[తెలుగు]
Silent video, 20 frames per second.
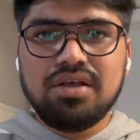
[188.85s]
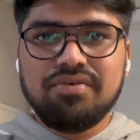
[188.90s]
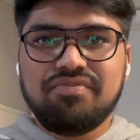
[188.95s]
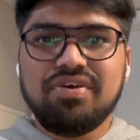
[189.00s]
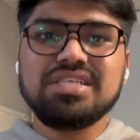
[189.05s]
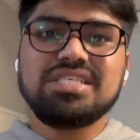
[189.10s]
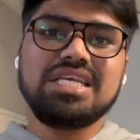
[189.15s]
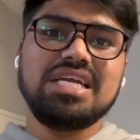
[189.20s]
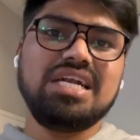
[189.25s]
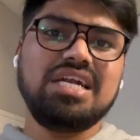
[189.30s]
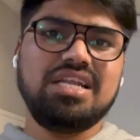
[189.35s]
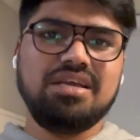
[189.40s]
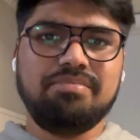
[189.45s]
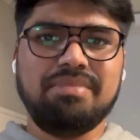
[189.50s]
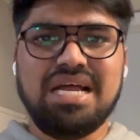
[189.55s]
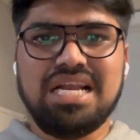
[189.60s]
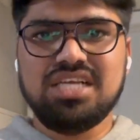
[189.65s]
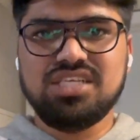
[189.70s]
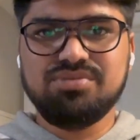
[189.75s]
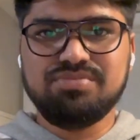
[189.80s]
ఫెసిలిటీ
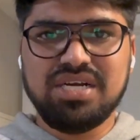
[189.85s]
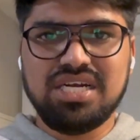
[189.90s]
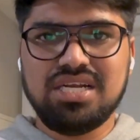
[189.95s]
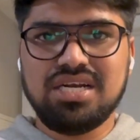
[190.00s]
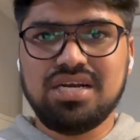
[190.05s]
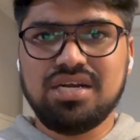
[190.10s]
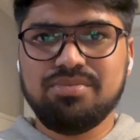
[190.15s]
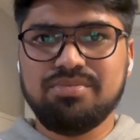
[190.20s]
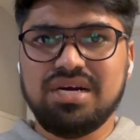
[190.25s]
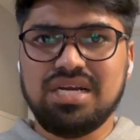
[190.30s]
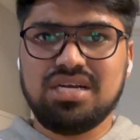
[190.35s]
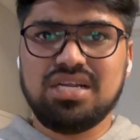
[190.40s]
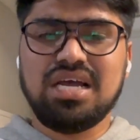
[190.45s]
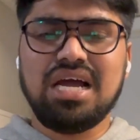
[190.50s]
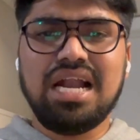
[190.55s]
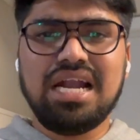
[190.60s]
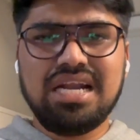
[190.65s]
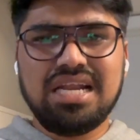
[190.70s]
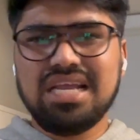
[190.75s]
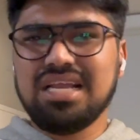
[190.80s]
మేనేజ్మెంట్ అనమాట
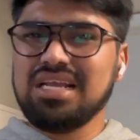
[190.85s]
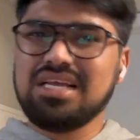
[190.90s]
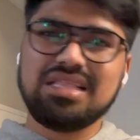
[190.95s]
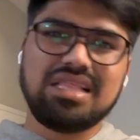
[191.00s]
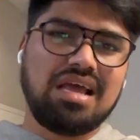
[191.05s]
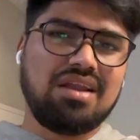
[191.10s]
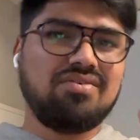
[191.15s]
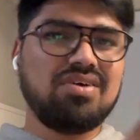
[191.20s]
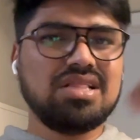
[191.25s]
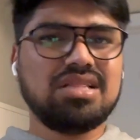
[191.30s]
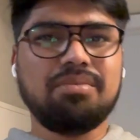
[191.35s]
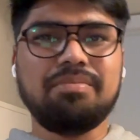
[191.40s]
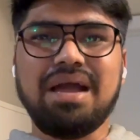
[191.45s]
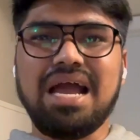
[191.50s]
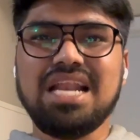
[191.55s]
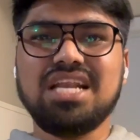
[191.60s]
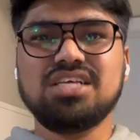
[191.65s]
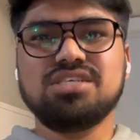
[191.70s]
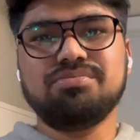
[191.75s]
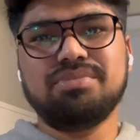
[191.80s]
అంటే ఇంకా తర్వాత
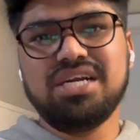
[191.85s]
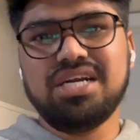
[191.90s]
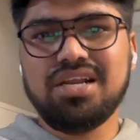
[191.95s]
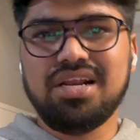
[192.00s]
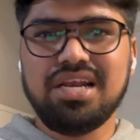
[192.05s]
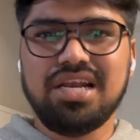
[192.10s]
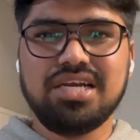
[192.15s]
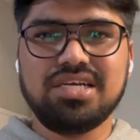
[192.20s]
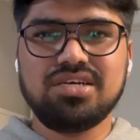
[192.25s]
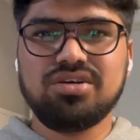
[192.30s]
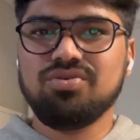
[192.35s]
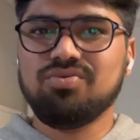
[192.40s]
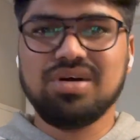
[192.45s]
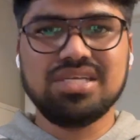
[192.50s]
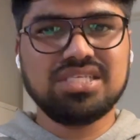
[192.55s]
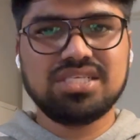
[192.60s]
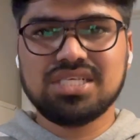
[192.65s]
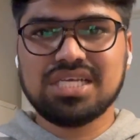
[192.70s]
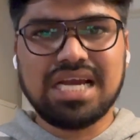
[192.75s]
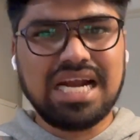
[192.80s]
మేనేజ్మెంట్ రిలేటెడ్
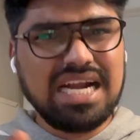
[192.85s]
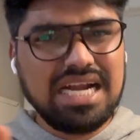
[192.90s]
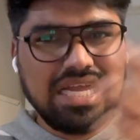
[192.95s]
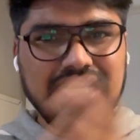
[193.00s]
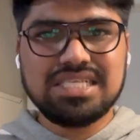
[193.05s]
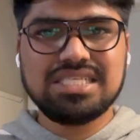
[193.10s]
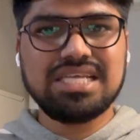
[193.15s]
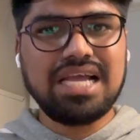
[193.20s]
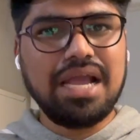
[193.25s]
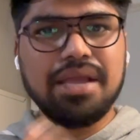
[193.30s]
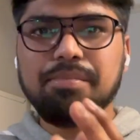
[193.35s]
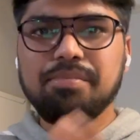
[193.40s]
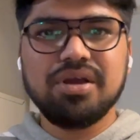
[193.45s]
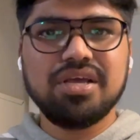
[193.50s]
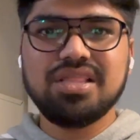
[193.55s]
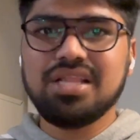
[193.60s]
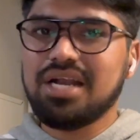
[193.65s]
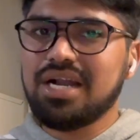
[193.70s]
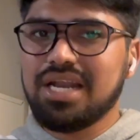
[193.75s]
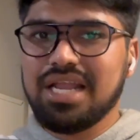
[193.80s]
వన్స్ కట్టేసి
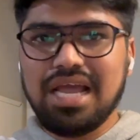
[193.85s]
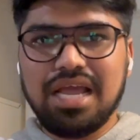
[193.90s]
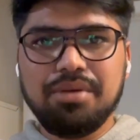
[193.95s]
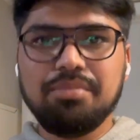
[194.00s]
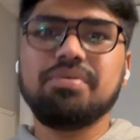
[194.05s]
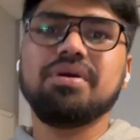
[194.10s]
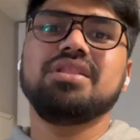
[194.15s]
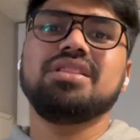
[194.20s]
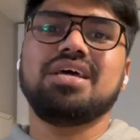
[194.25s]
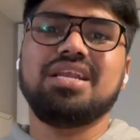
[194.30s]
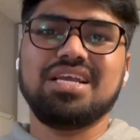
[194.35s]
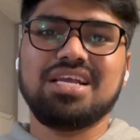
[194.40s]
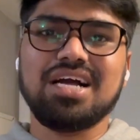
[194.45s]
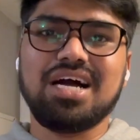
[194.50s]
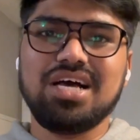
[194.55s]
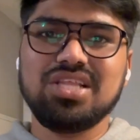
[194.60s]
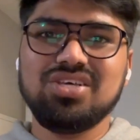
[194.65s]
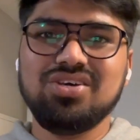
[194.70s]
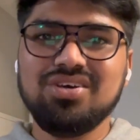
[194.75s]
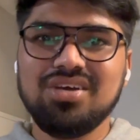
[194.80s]
అయిపోయిందంటే అయిపోయిందని
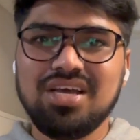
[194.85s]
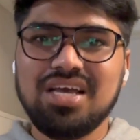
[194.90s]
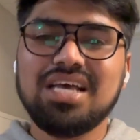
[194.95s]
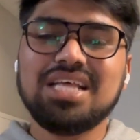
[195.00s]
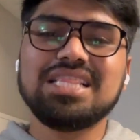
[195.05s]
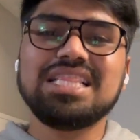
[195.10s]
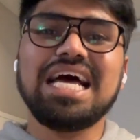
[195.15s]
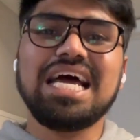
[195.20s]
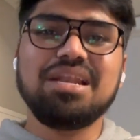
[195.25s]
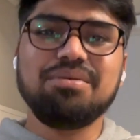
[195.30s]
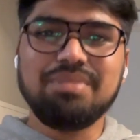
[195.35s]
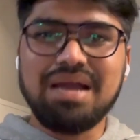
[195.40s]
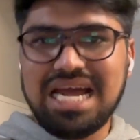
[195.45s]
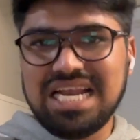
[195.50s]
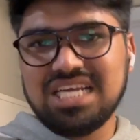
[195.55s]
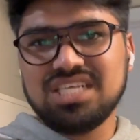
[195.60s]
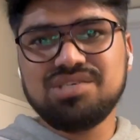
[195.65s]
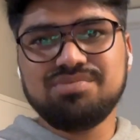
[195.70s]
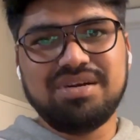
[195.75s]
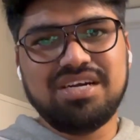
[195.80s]
కాదు దాని
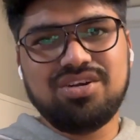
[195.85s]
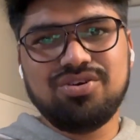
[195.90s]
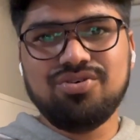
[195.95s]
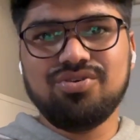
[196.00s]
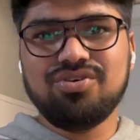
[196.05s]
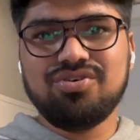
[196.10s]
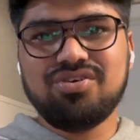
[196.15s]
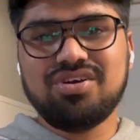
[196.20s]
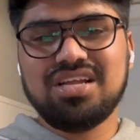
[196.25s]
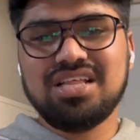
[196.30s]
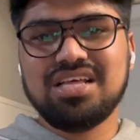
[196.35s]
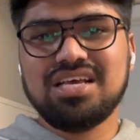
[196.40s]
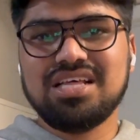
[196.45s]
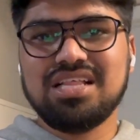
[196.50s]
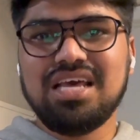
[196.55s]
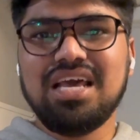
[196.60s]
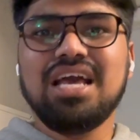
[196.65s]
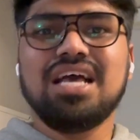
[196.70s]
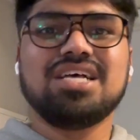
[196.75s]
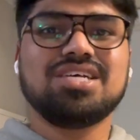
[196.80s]
మేనేజ్మెంట్ కూడా ఉంటుంది
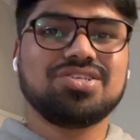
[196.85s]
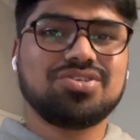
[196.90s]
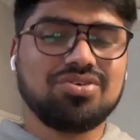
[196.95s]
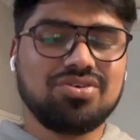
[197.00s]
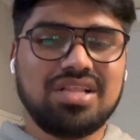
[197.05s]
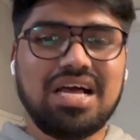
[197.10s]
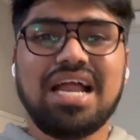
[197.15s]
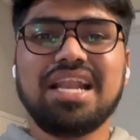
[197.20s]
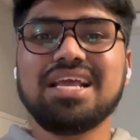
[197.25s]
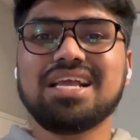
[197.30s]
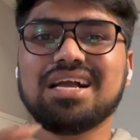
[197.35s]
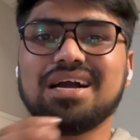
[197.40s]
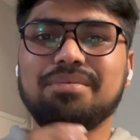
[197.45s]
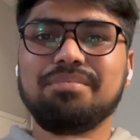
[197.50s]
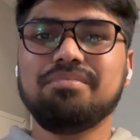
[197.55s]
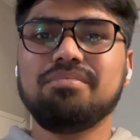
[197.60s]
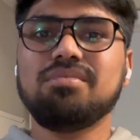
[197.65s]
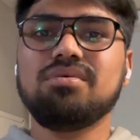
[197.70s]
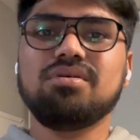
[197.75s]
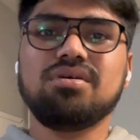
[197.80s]
కదా సో దానికి కం
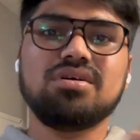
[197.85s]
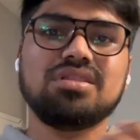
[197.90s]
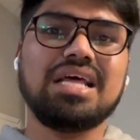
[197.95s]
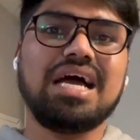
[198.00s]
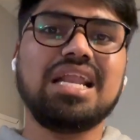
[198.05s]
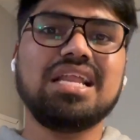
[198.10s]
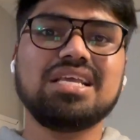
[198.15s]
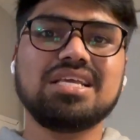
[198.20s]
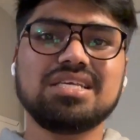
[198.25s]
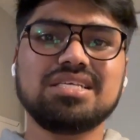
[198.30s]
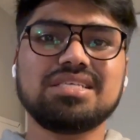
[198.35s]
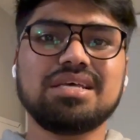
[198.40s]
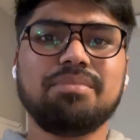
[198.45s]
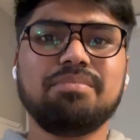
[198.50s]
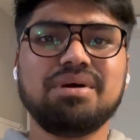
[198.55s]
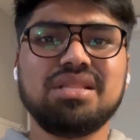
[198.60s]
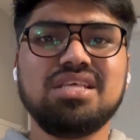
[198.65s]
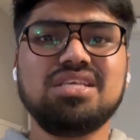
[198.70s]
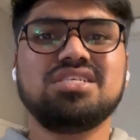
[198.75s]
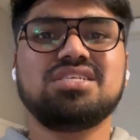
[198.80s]
దానికి
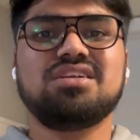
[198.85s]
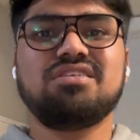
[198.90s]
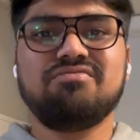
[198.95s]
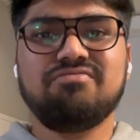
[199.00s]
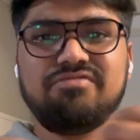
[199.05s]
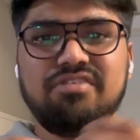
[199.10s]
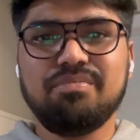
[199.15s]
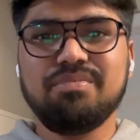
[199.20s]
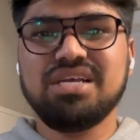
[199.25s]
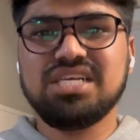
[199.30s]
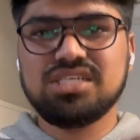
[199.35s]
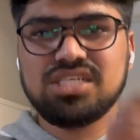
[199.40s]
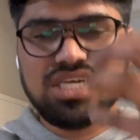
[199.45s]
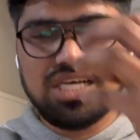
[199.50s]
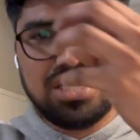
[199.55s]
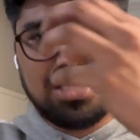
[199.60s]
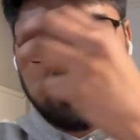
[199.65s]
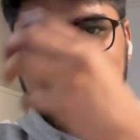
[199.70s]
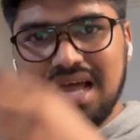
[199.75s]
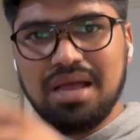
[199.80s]
సంబంధించిన ఇన్ఫర్మేషన్
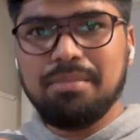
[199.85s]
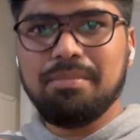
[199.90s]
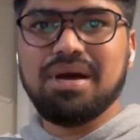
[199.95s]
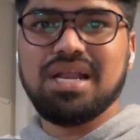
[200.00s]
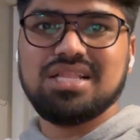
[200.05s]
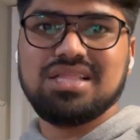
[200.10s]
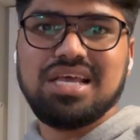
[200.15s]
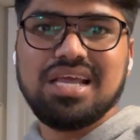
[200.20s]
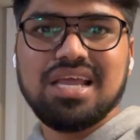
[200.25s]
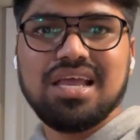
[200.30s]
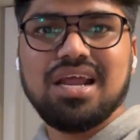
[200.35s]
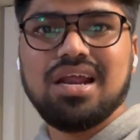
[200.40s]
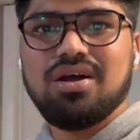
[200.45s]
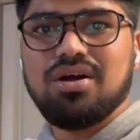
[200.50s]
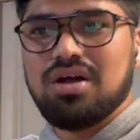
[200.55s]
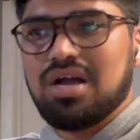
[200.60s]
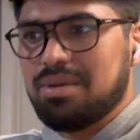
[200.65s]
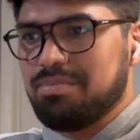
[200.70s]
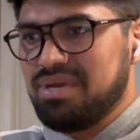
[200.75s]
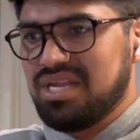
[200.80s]
అంతా మన దగ్గర
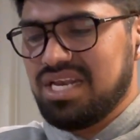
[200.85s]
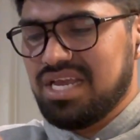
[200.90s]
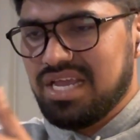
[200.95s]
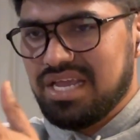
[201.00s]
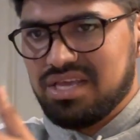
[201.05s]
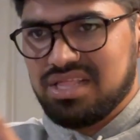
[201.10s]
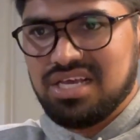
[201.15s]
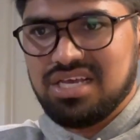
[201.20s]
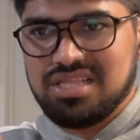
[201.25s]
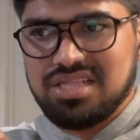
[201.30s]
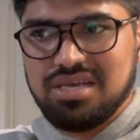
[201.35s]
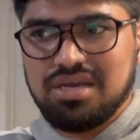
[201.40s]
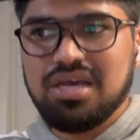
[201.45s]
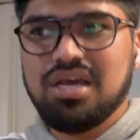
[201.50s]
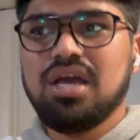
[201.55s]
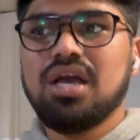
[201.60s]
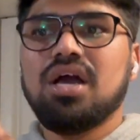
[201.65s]
ఐ మీన్ ఏదైతే